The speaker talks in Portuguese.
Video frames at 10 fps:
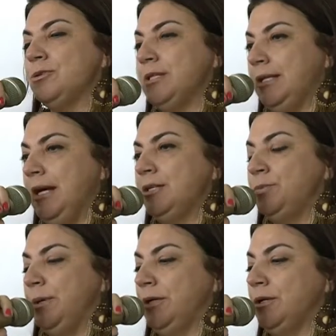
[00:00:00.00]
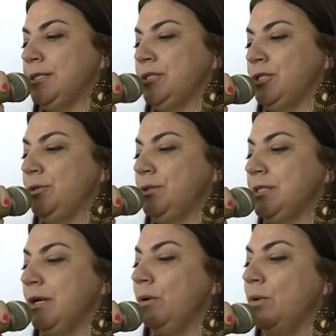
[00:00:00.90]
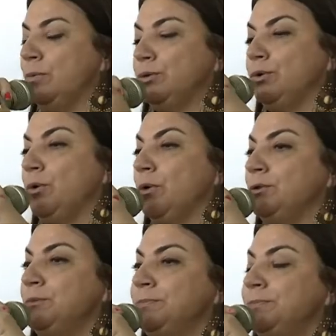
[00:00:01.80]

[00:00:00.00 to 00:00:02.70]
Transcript: a pró-reitora de graduação Marta Daime,